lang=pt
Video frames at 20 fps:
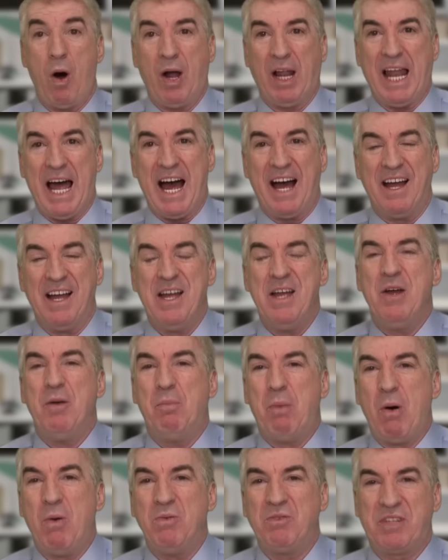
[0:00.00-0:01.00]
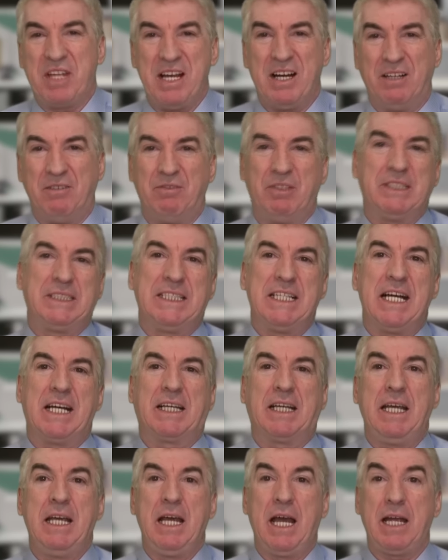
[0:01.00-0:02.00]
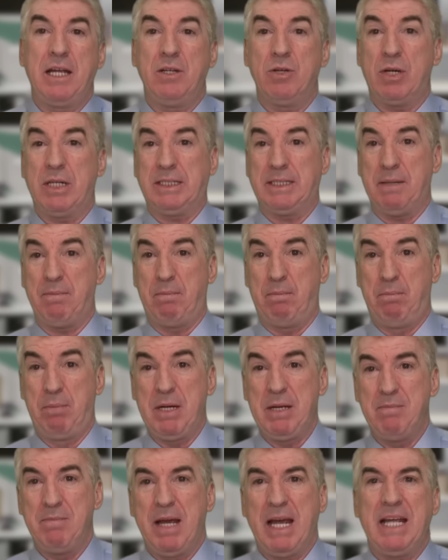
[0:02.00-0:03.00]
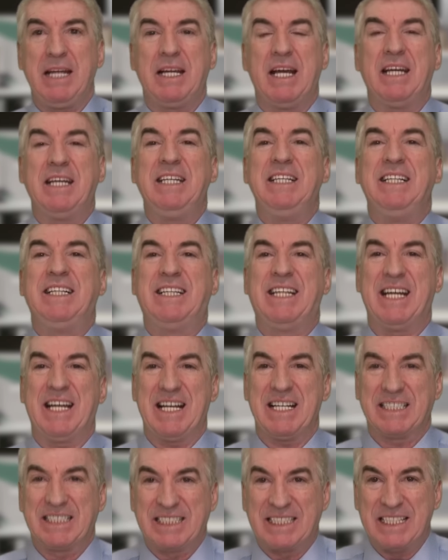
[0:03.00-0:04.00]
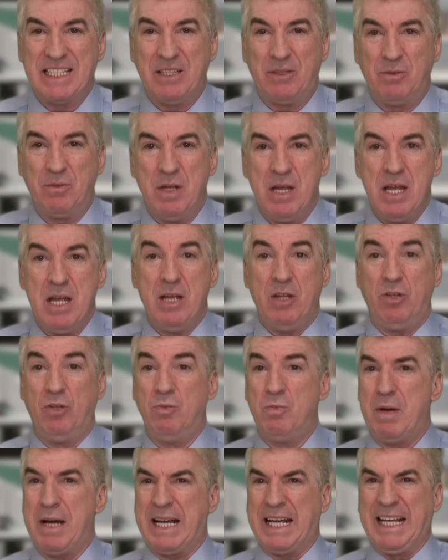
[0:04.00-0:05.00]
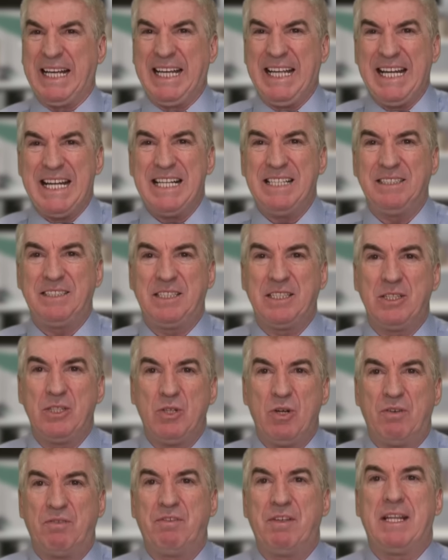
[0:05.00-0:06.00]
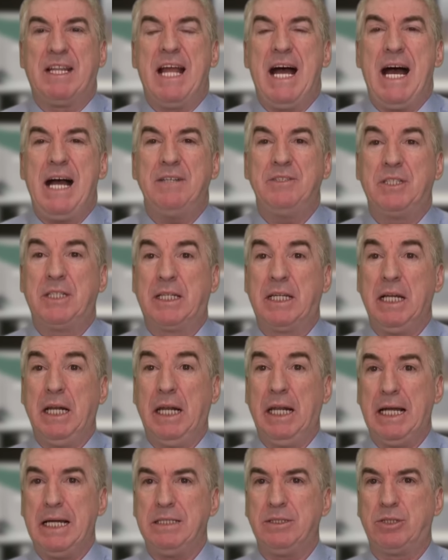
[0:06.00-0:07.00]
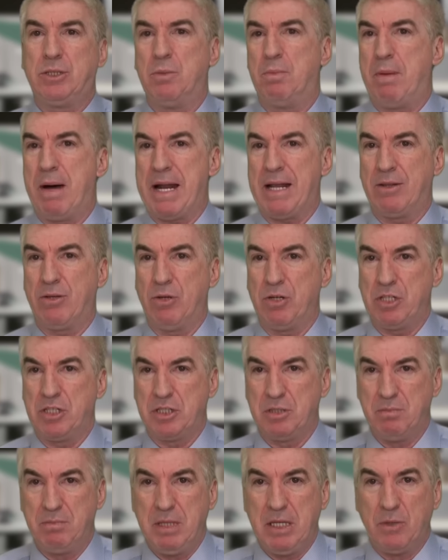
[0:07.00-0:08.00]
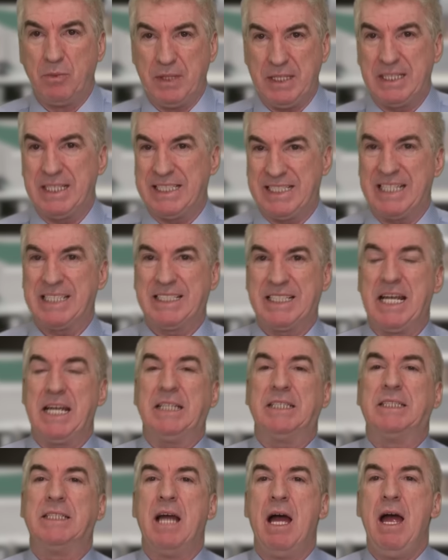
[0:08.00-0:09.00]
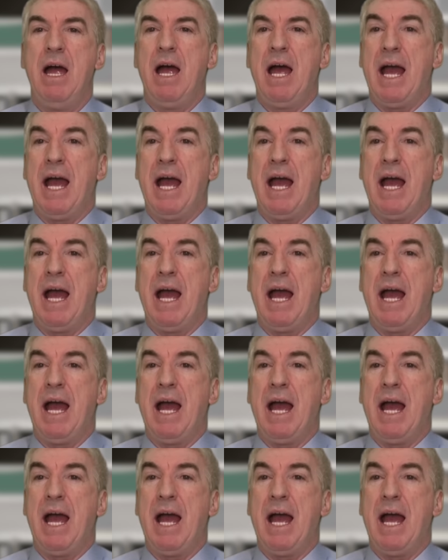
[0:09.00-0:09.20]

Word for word: Olá, bom ter você aqui em nossa primeira interação numa grande novidade que lanço para 2016.